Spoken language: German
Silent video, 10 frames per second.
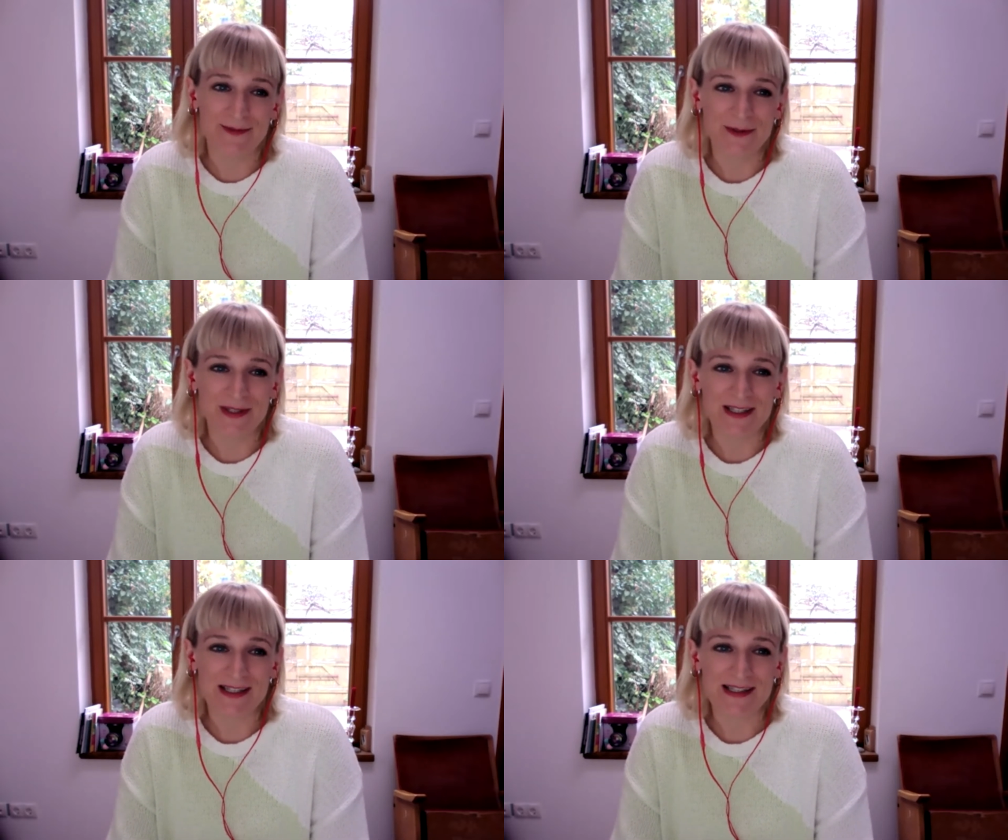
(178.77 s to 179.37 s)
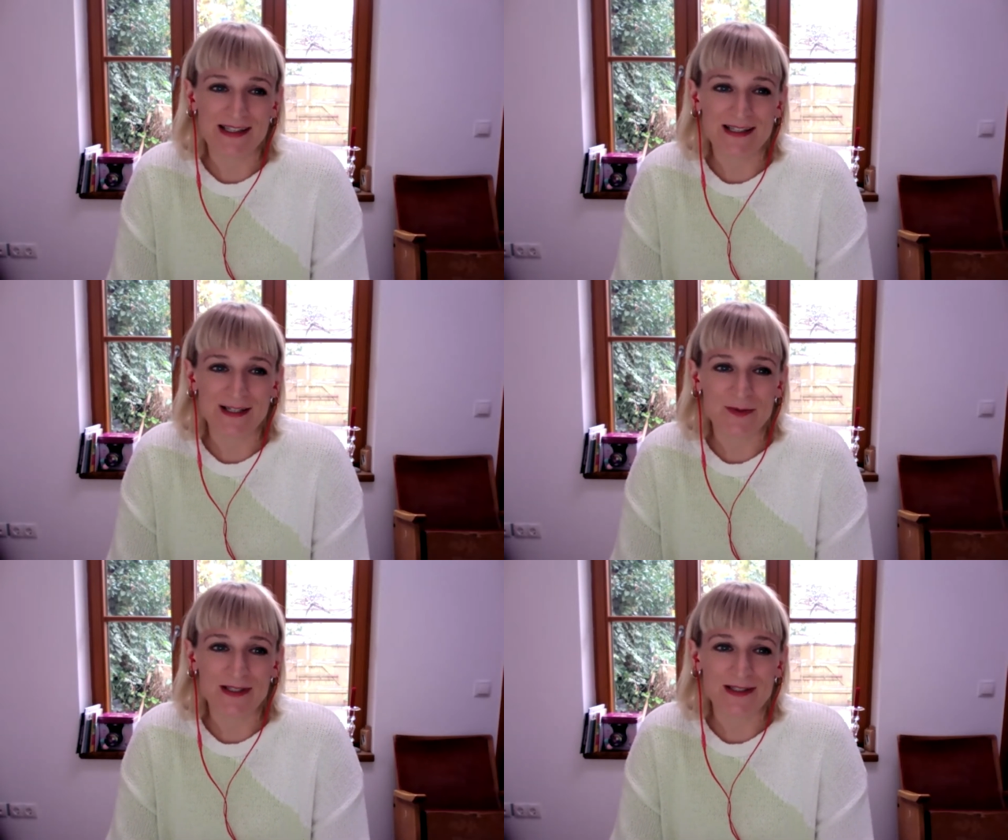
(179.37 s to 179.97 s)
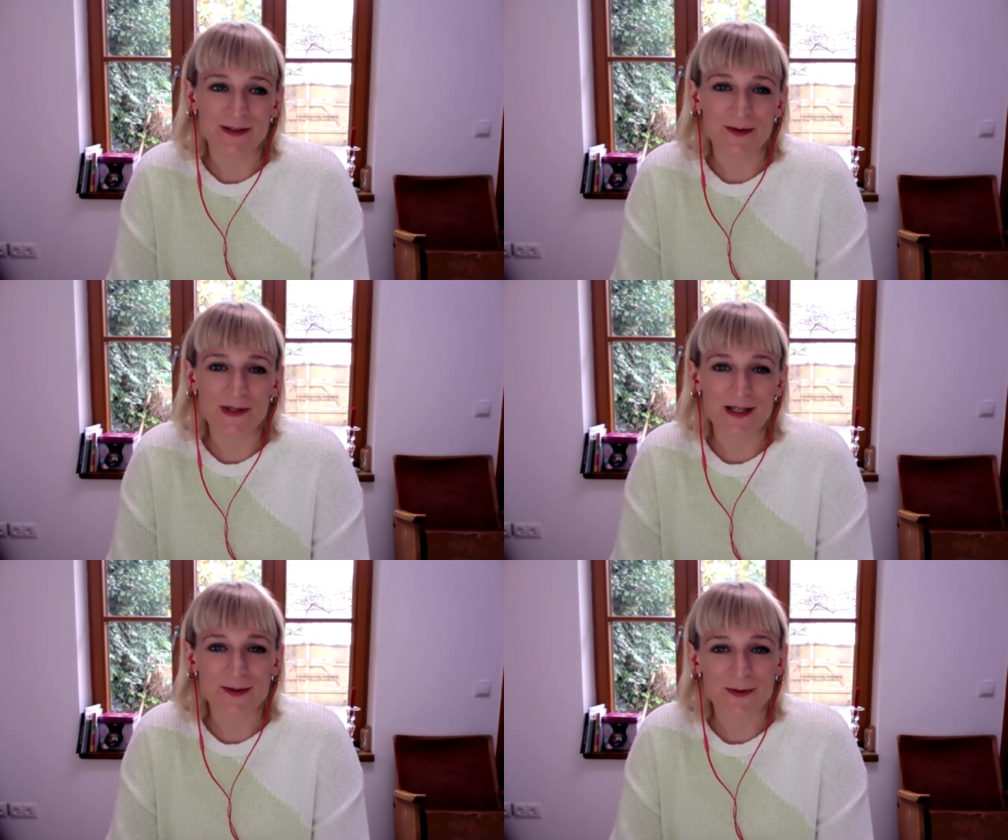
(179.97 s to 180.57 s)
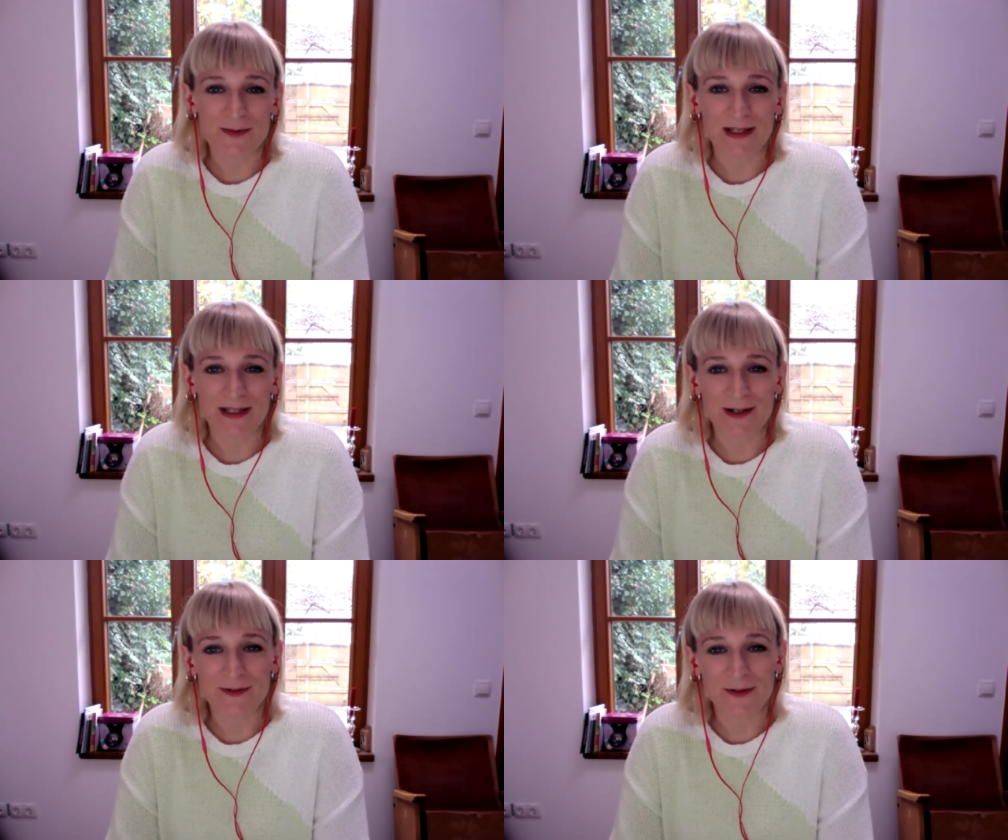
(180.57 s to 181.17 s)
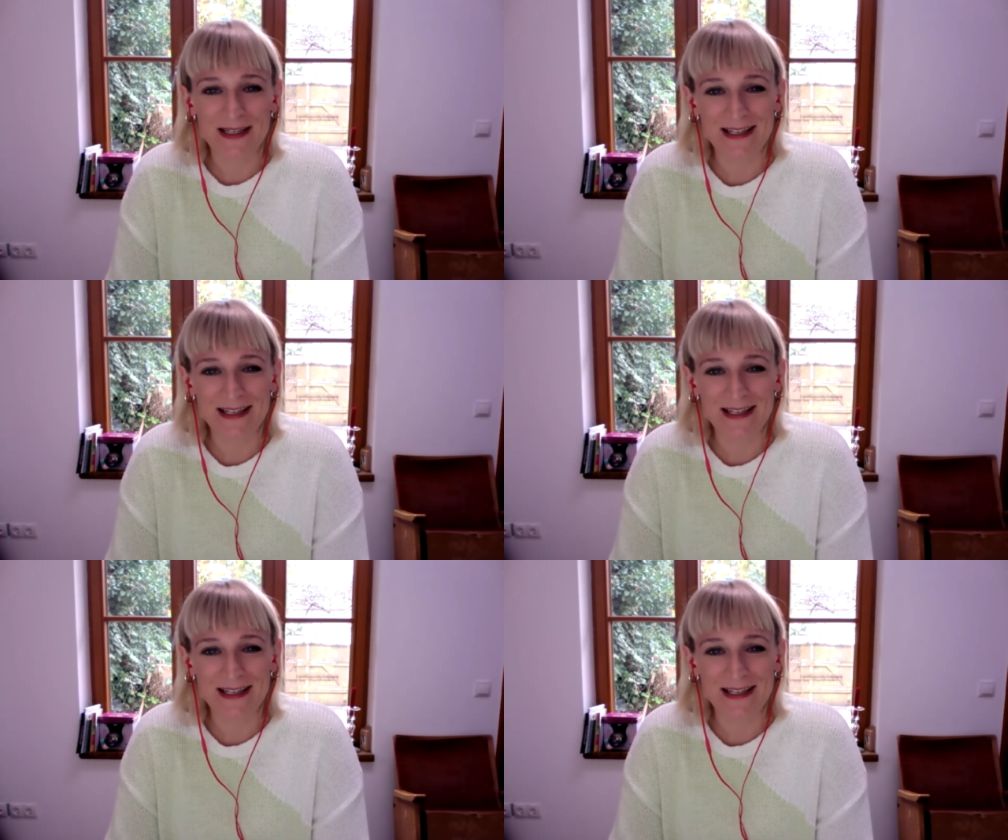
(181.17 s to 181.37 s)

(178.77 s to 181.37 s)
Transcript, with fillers: Und das ist, glaube ich, ein großer Trostspender auch für mich